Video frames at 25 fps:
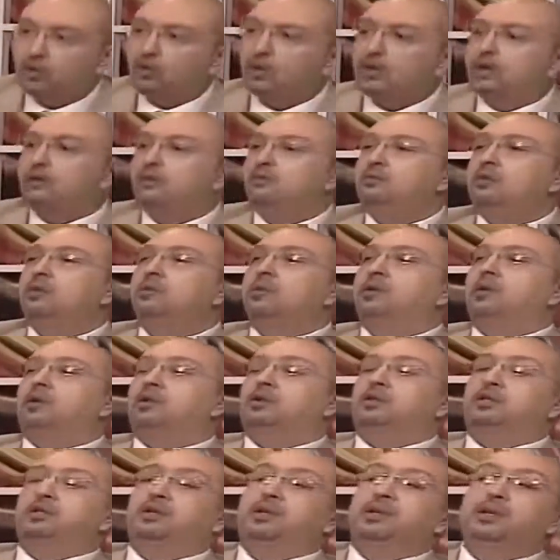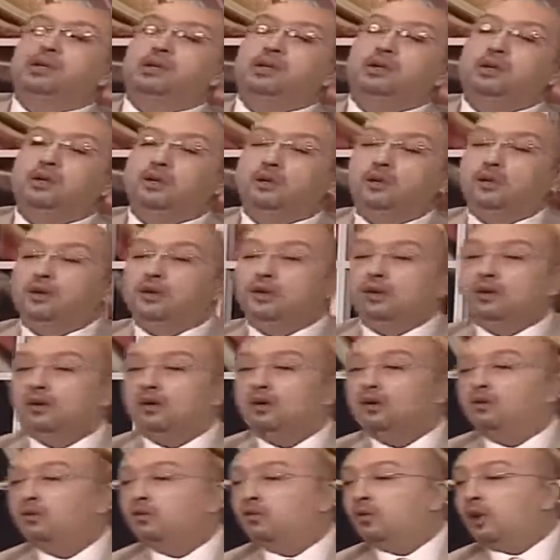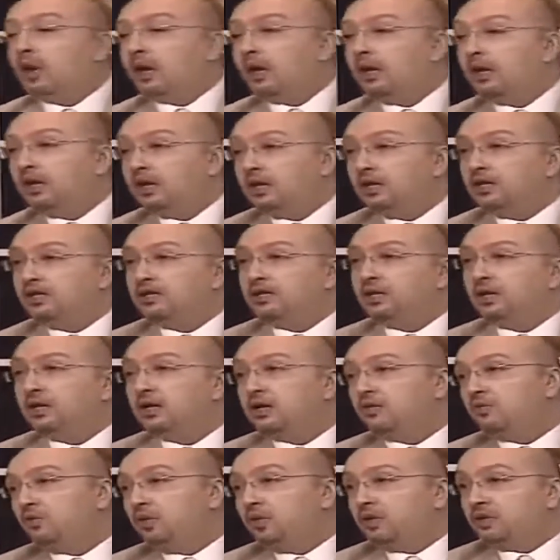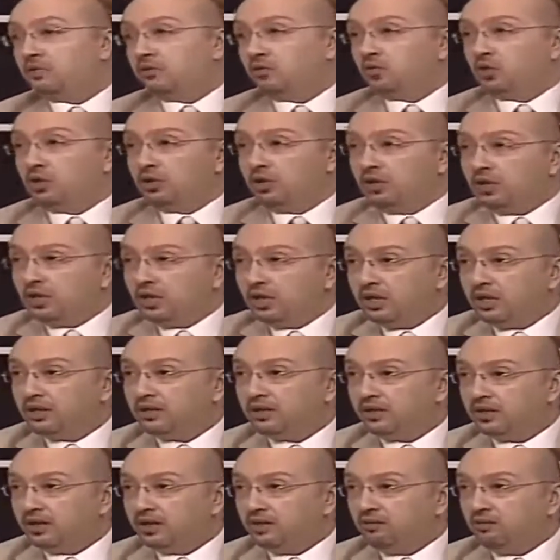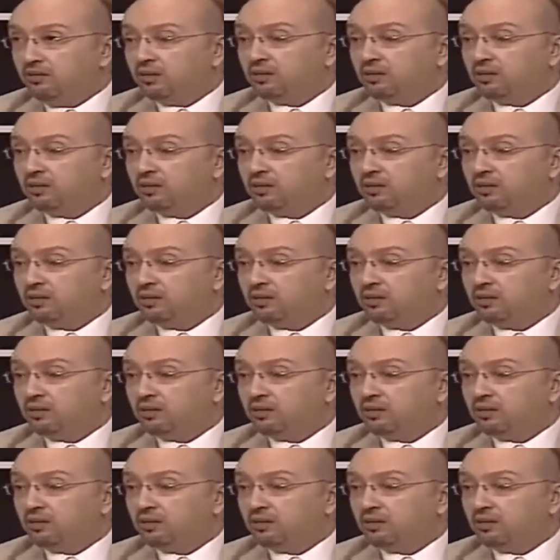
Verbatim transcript: هو كمان بيبقى ناقص وعلى هذا أدوية مضادات الاكتئاب